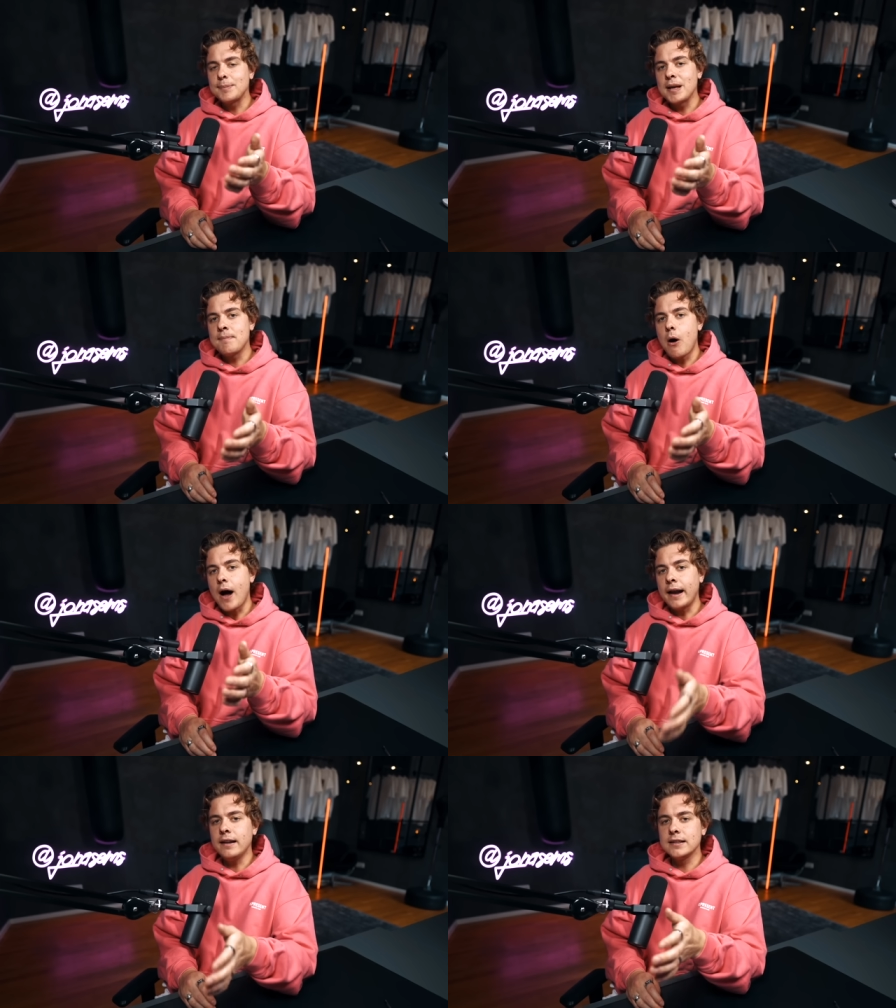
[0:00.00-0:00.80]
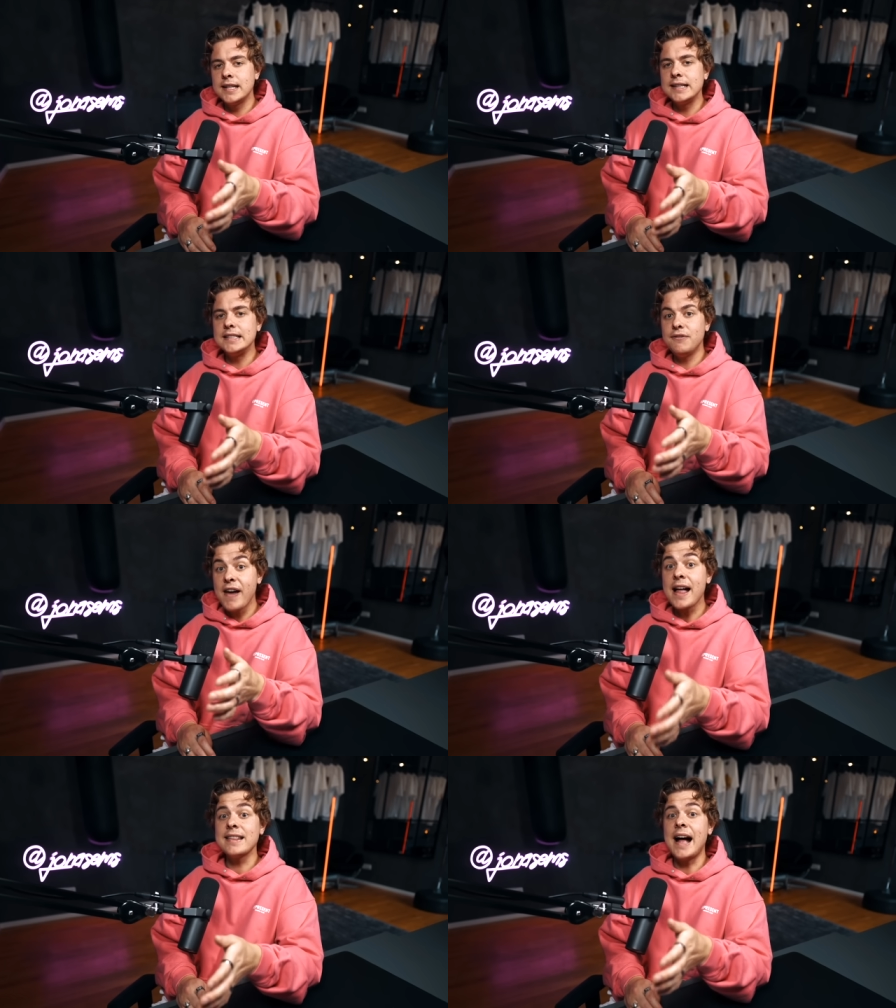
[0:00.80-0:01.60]
es gibt eben auch andere Dinge, die
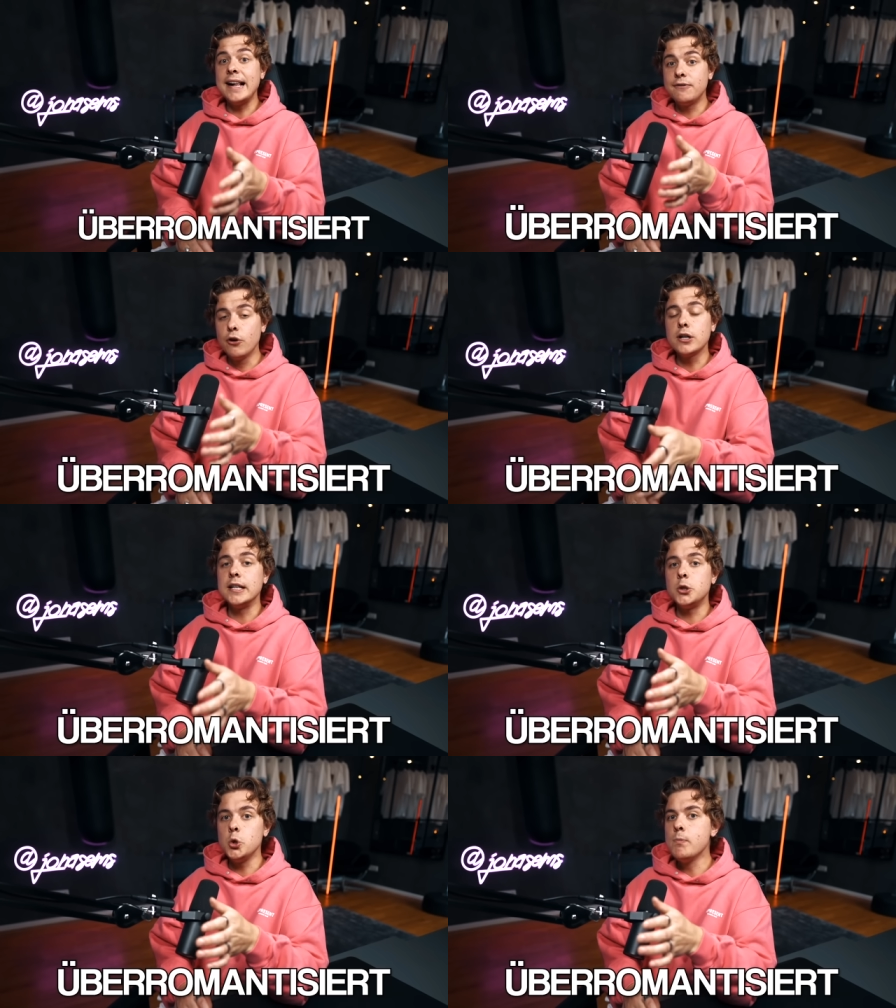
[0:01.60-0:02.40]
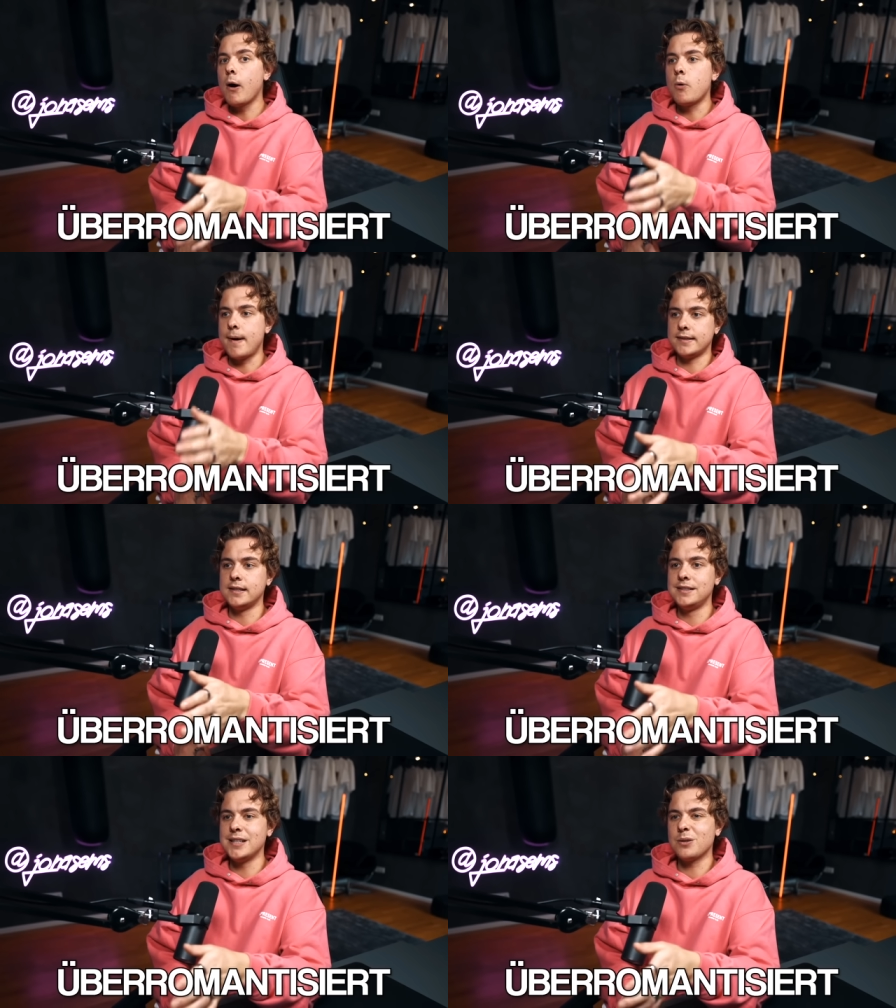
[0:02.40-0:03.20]
werden halt wirklich
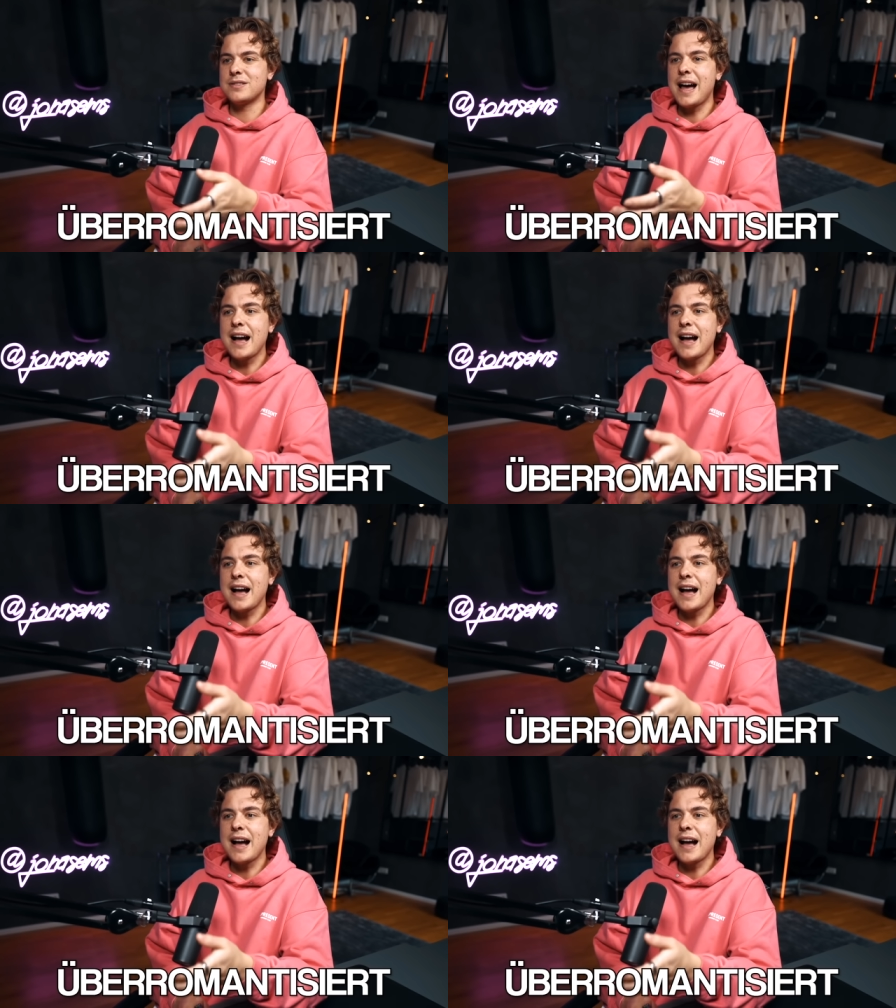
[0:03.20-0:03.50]
überromantisiert und